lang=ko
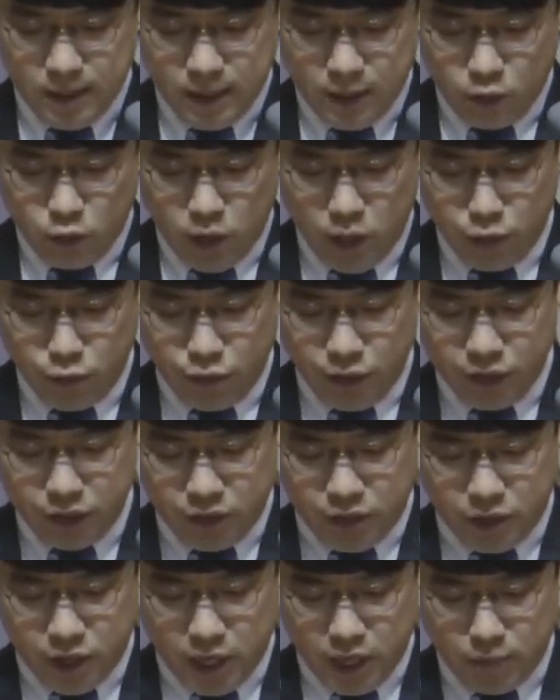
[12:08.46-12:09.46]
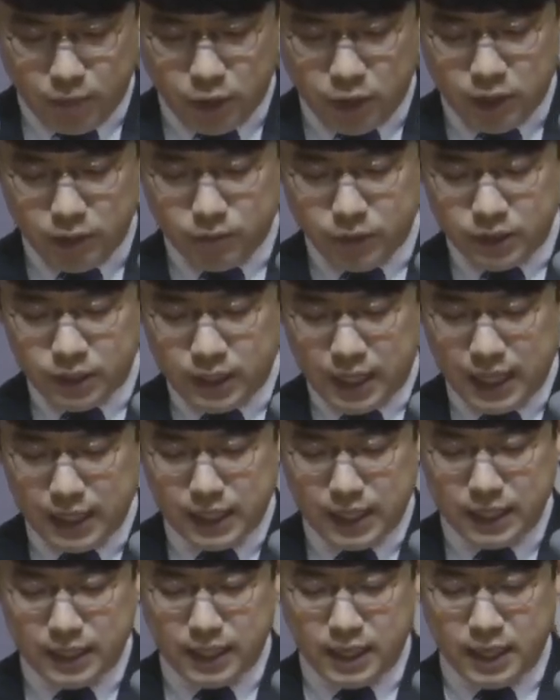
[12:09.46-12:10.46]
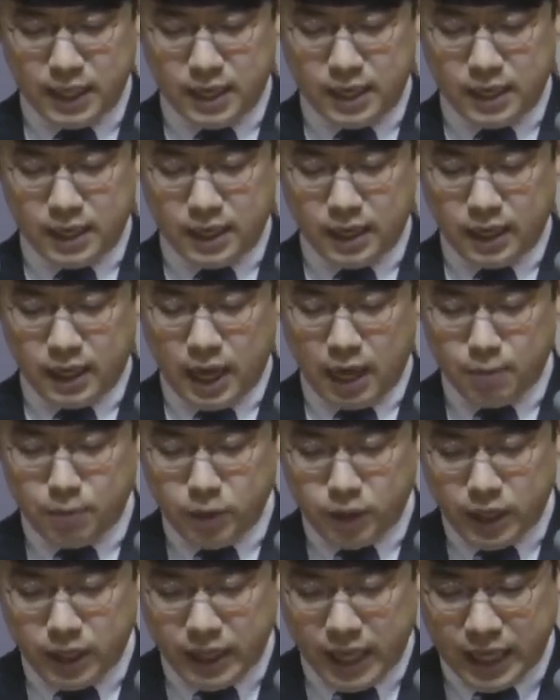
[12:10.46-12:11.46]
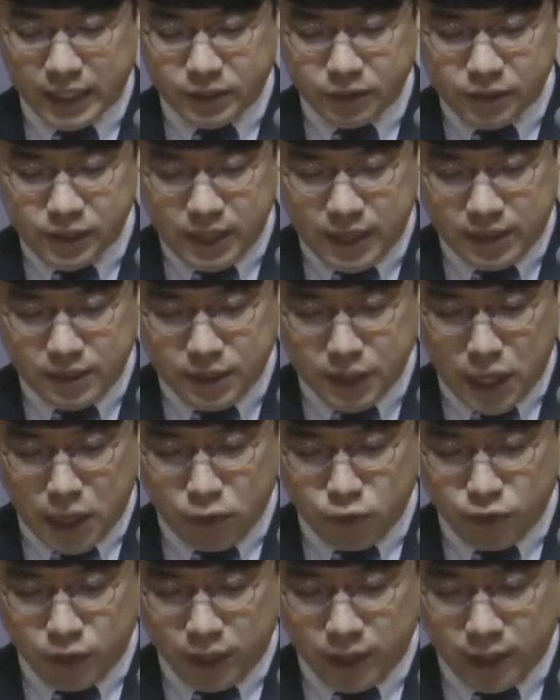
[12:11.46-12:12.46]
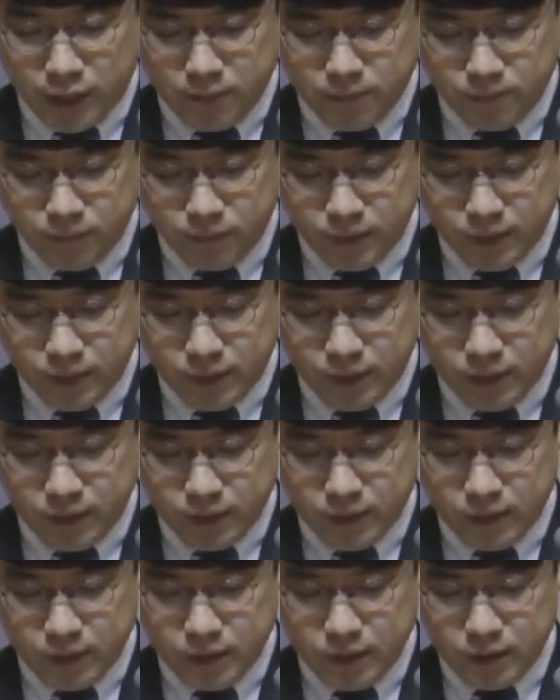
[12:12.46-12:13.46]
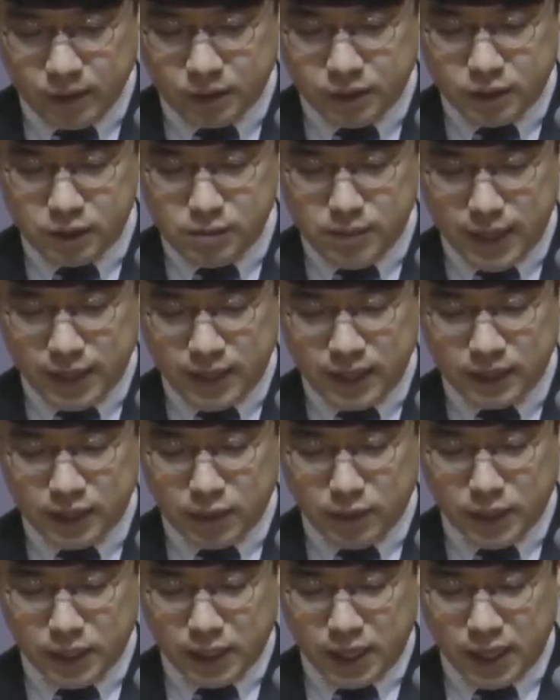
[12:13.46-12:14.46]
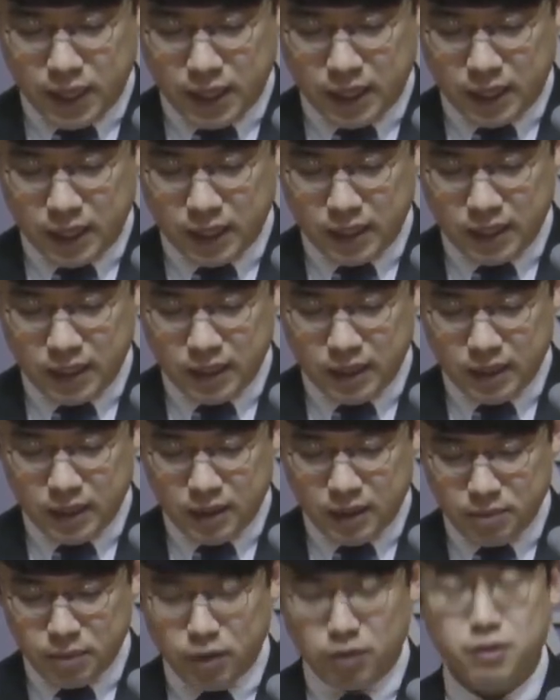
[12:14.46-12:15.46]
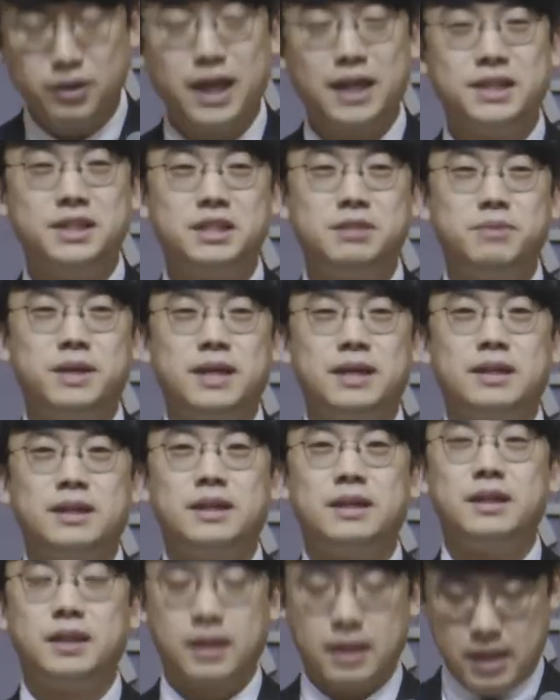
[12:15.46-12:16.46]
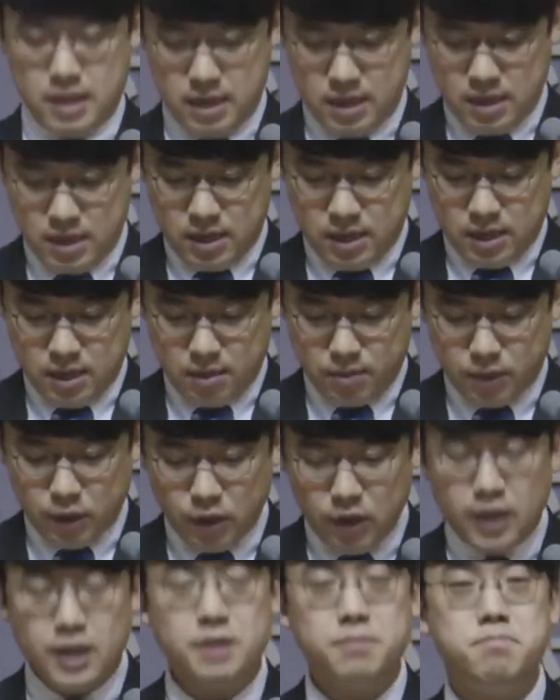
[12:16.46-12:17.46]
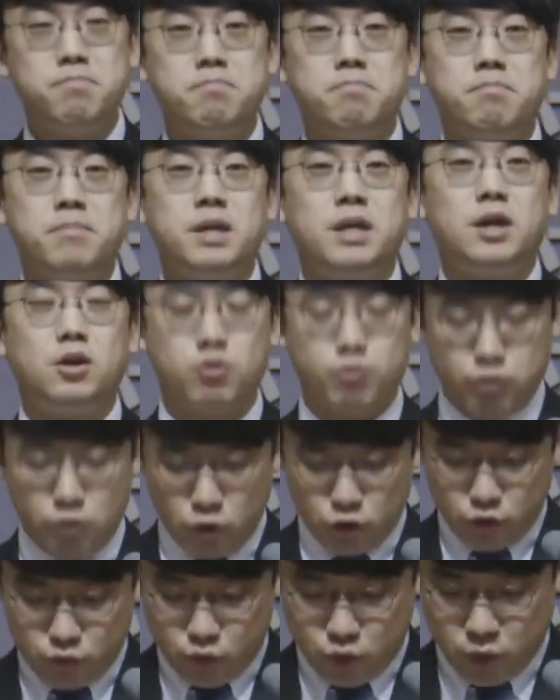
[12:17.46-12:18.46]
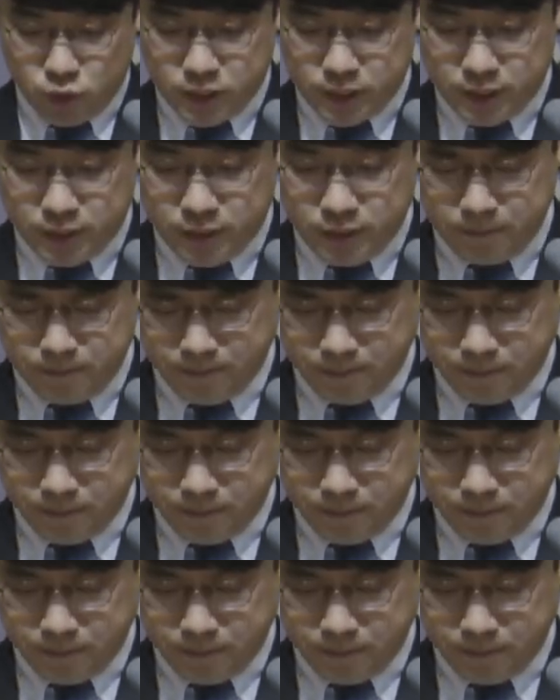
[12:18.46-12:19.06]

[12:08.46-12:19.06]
또한 우리는 경영의 별님들 하나하나에게 각별한 애정을 갖는 가운데 그들을 만날 때마다 별건 아니지만 별님이라고 불러줌으로써